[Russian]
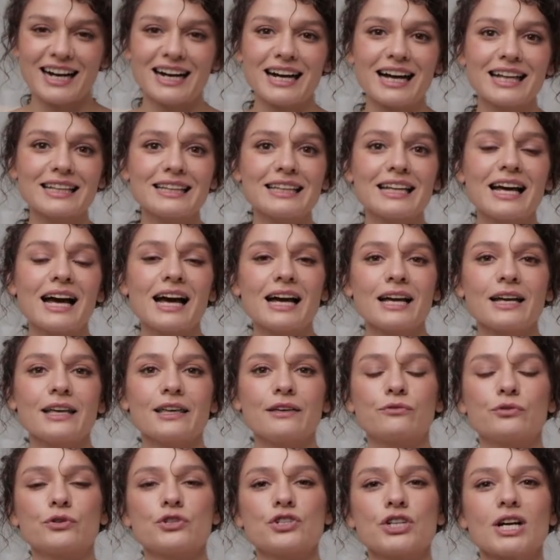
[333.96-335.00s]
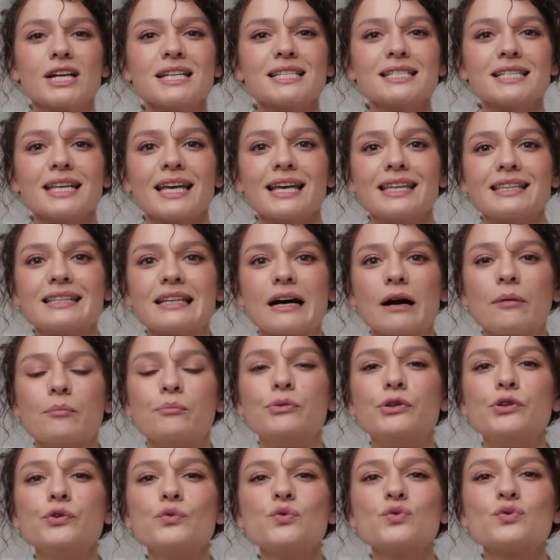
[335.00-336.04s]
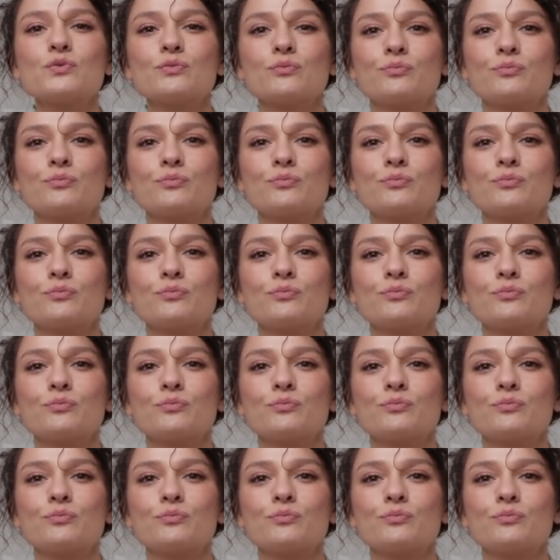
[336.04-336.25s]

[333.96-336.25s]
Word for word: Одна его часть – это бью,